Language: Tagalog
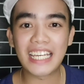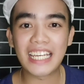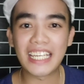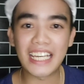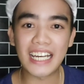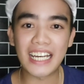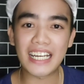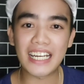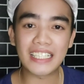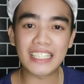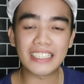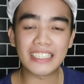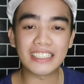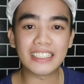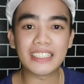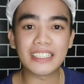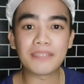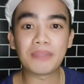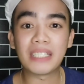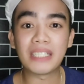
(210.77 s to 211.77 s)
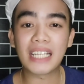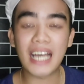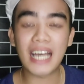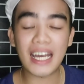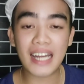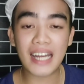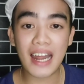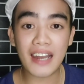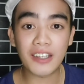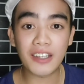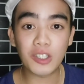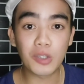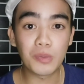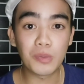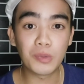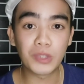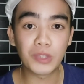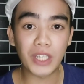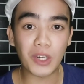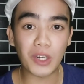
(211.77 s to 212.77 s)
Kaya pinag-aaralan ko
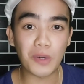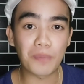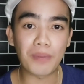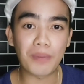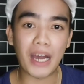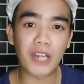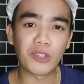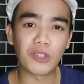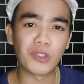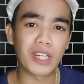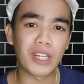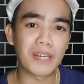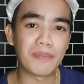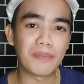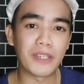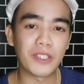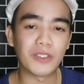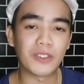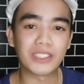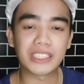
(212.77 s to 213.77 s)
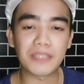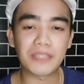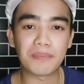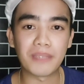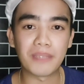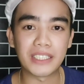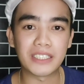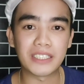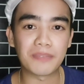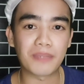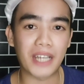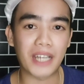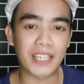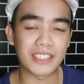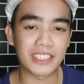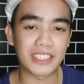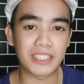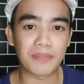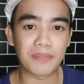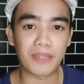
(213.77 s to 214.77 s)
muna kung paano nga ba yung step by step
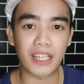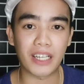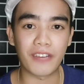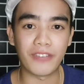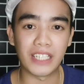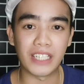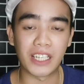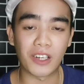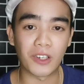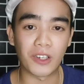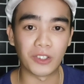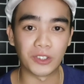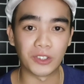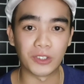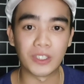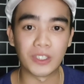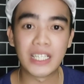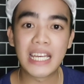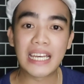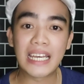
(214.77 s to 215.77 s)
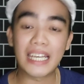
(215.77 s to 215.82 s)
process sa pag-avail ng condo.